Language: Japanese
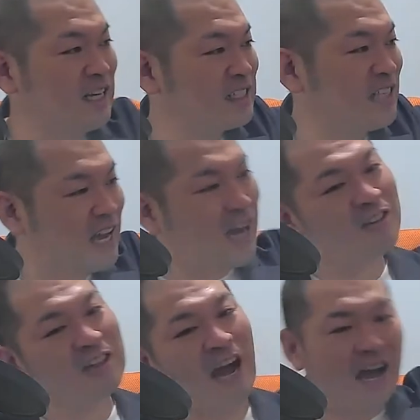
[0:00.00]
下が
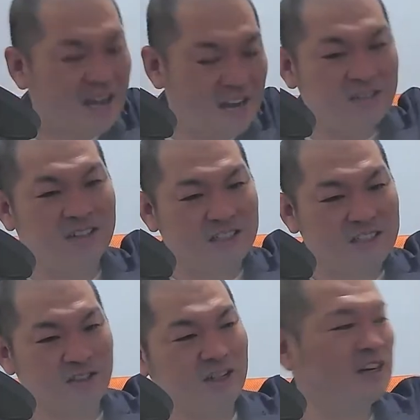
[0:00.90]
るか上がるかです
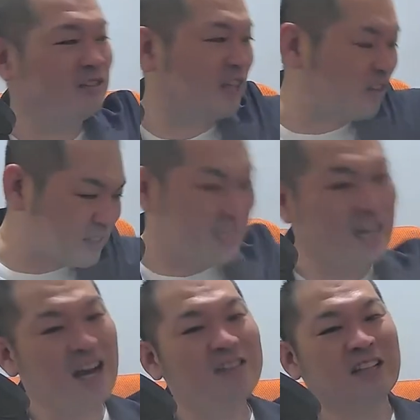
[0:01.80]
けど、楽なのは
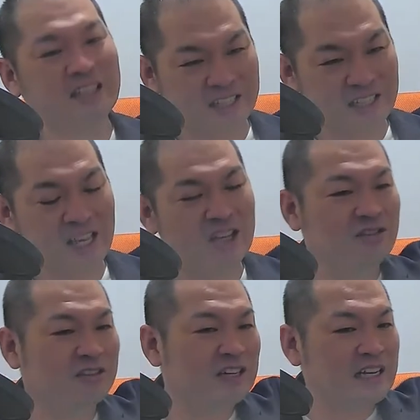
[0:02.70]
下がるなんで、結
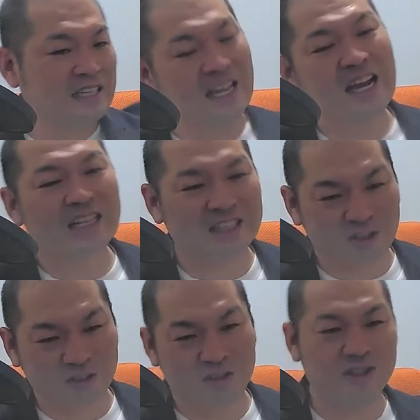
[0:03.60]
局、なかっ
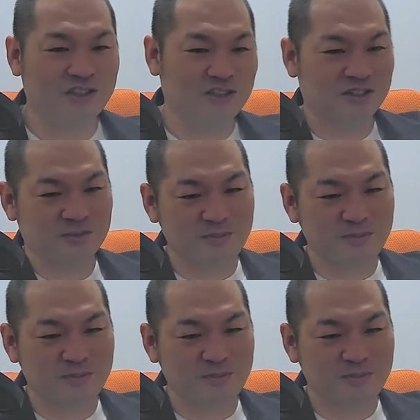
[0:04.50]
たことにする。